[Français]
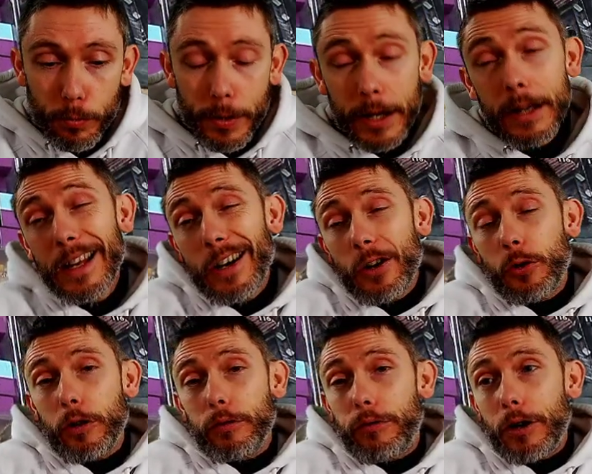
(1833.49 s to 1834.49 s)
Mais encore
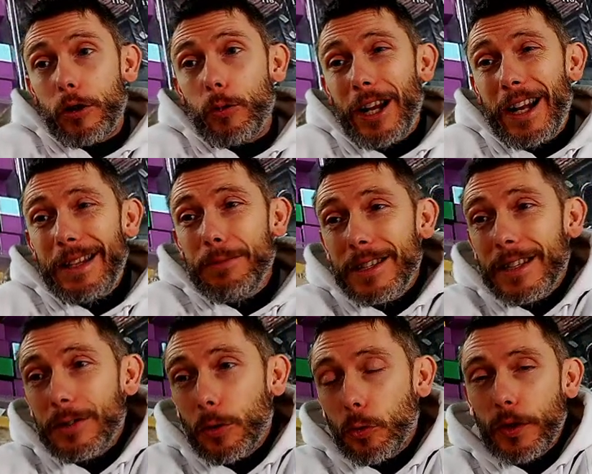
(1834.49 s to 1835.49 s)
une fois, comme on est limité
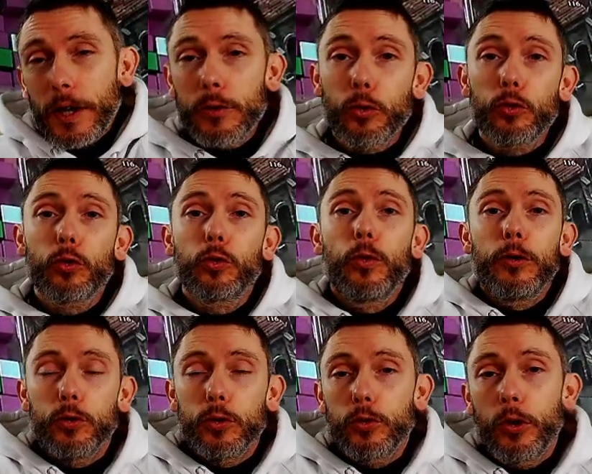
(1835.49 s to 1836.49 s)
dans nos actions, surtout à
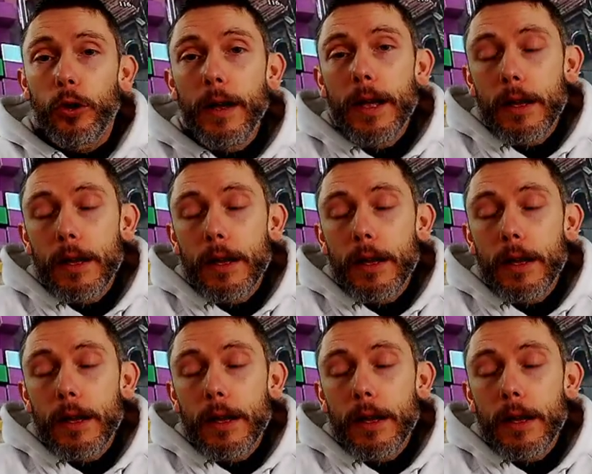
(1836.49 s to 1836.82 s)
deux joueurs,